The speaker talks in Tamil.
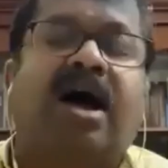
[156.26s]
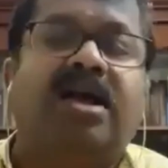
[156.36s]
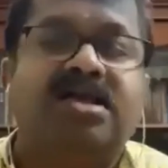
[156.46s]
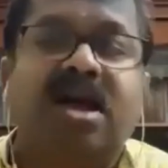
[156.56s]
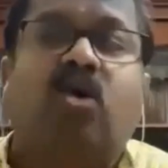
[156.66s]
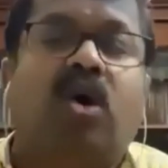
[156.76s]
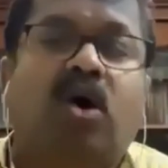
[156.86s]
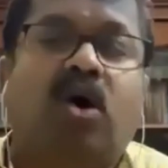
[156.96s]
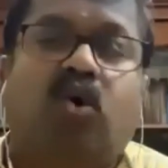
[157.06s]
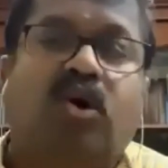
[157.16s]
இந்தியாவுக்குள்ள
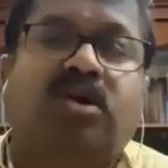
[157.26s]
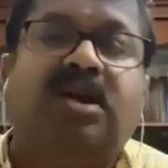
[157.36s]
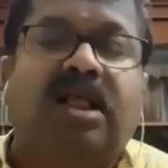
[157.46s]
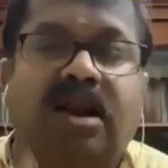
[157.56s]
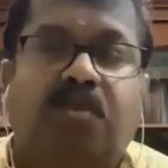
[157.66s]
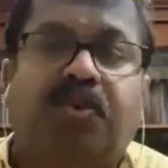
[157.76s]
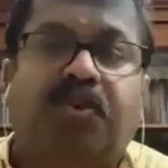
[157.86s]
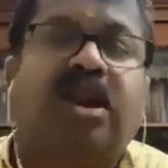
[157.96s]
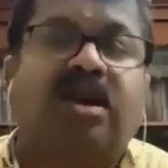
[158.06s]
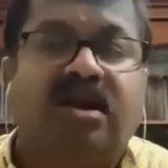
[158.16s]
கொண்டு வந்து அதுல
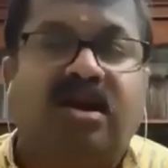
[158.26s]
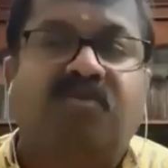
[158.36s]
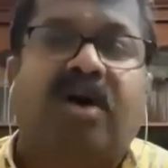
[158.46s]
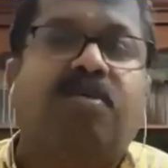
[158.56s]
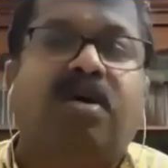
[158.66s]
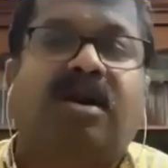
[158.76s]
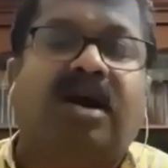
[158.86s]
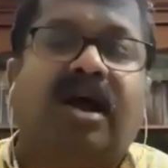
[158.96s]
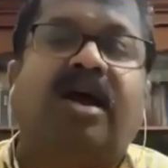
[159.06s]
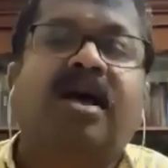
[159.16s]
புரோட்டீன் இருக்கு ஃபைபர்
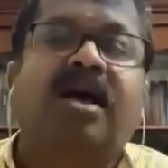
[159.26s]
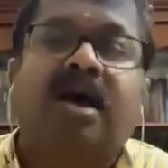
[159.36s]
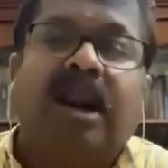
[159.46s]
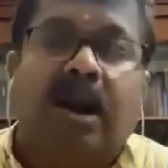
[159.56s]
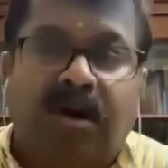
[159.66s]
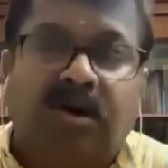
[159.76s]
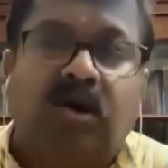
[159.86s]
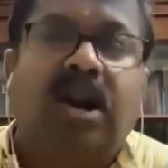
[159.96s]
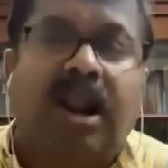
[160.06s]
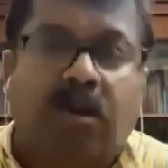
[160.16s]
இருக்கு
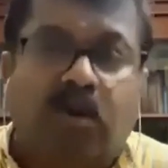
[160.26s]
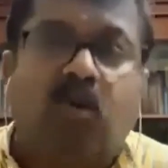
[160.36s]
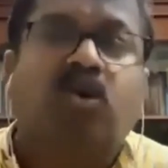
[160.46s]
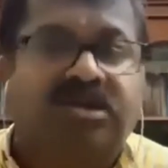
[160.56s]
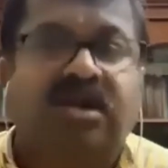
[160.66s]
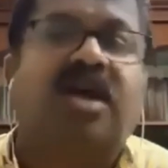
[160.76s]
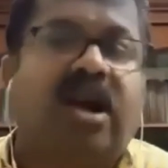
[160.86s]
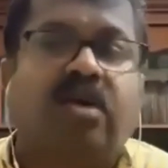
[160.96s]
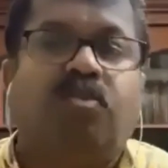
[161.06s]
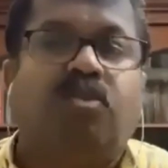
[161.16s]
நமக்கு நம்ம ஊர்
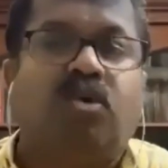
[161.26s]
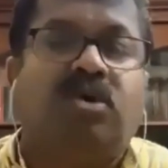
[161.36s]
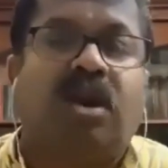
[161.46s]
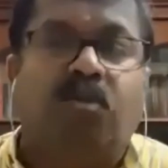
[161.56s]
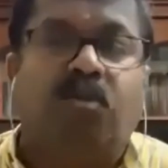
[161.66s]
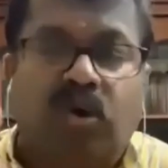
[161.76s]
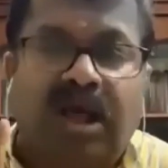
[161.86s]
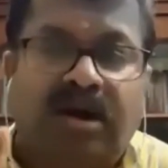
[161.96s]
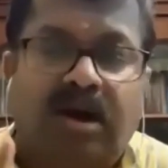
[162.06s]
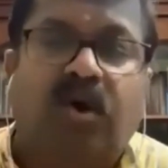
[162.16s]
சிறுதானியம் போதும் நம்ம
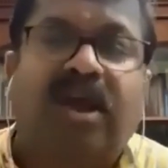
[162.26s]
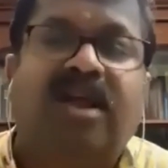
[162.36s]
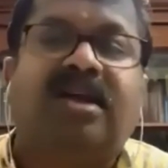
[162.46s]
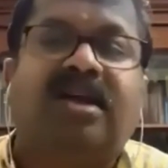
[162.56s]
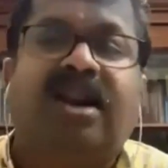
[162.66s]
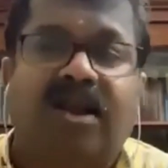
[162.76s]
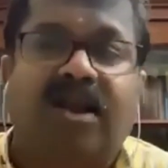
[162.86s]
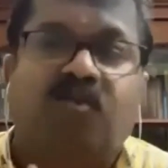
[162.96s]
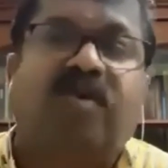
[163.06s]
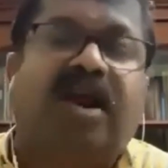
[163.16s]
ஊர்ல இருக்கக்கூடிய
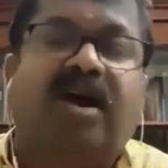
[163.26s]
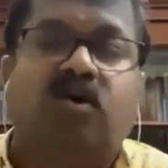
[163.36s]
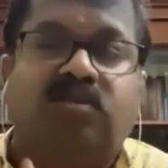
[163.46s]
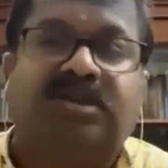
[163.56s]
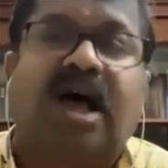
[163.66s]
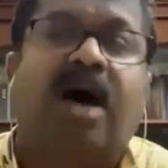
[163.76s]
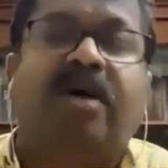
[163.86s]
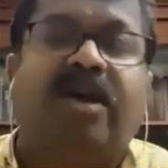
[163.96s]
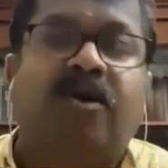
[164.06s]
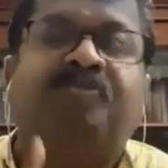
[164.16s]
திணையும் வரகும்
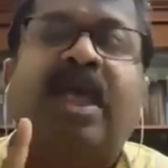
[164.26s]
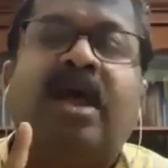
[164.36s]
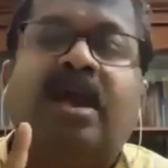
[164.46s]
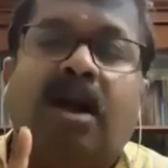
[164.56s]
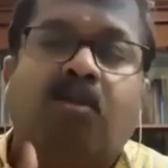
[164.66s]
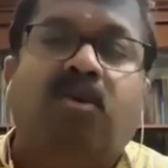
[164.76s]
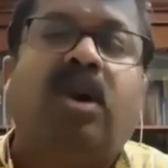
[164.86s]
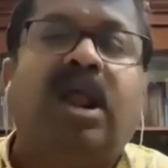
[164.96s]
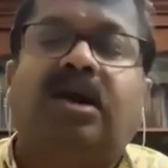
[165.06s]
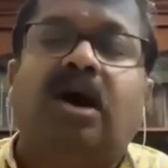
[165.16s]
சாமையும் நம்ம
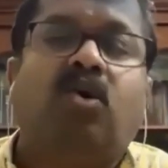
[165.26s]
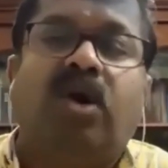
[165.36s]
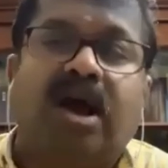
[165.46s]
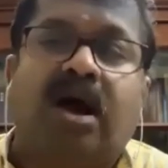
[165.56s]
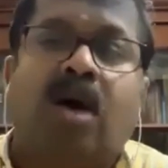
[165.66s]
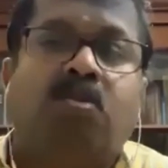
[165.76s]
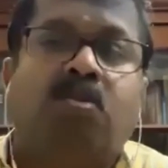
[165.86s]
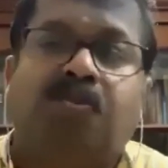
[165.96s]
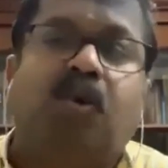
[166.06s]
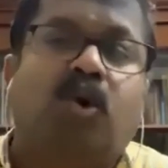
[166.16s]
ஊர்ல இருக்கக்கூடிய
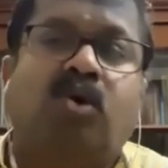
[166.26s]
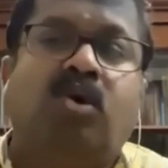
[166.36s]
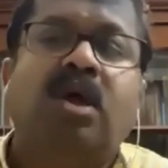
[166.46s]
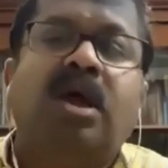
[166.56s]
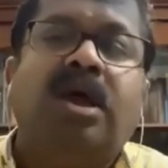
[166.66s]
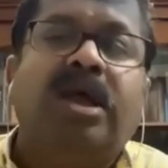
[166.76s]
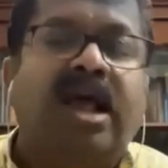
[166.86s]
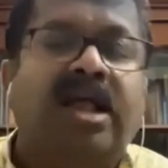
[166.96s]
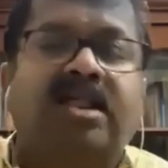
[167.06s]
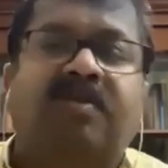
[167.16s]
கம்பும் போதும்
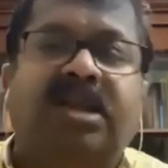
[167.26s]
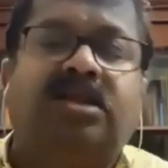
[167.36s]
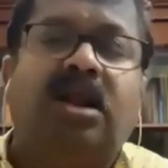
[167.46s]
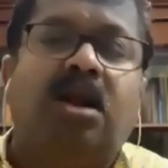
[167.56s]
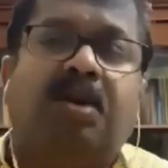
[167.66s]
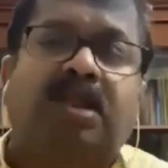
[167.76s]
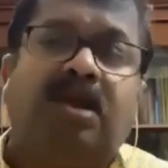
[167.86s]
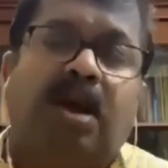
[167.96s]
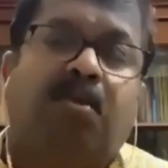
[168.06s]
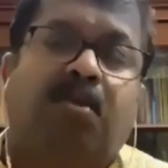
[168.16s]
எந்த விதத்திலும் அது
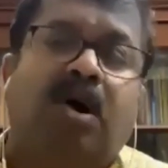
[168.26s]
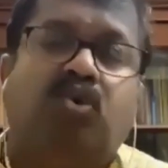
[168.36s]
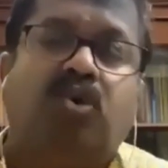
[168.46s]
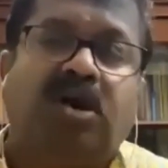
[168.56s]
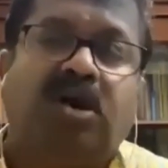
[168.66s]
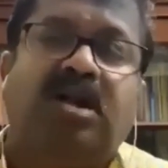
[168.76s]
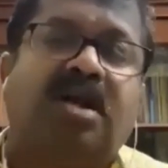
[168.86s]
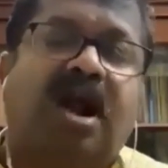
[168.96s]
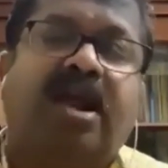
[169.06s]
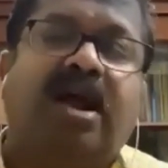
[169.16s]
நம்ம ஊர்
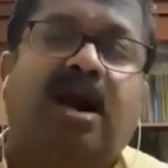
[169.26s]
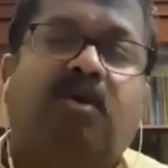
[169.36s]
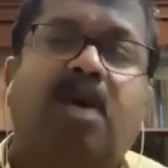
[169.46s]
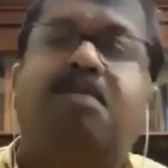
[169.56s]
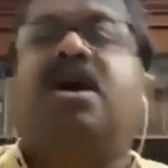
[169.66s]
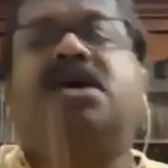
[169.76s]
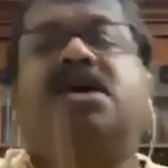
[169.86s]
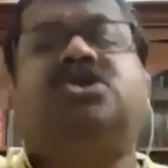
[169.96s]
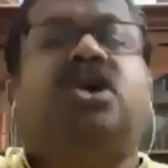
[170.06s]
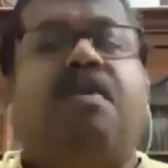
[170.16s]
திருதானியங்களை விட
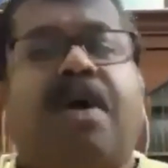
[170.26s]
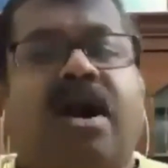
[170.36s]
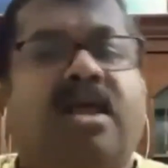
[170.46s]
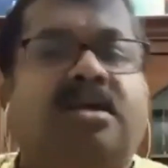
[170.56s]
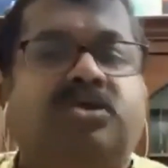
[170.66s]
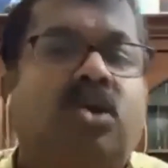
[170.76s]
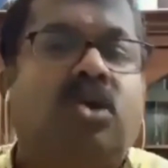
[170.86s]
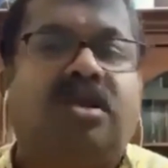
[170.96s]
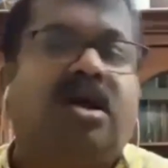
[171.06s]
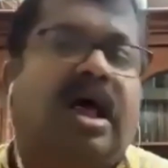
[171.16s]
மிகச்சிறப்பானதுன்னு
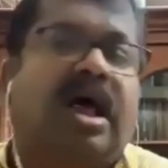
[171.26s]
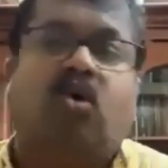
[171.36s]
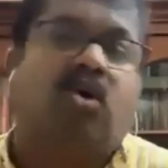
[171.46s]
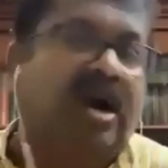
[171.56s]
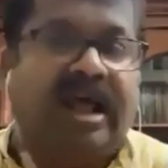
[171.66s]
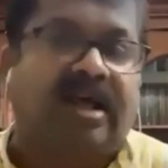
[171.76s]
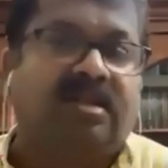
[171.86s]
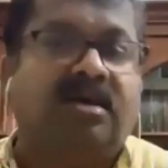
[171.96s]
சிறப்பானதுன்னு அதுல ஒண்ணும் கிடையாது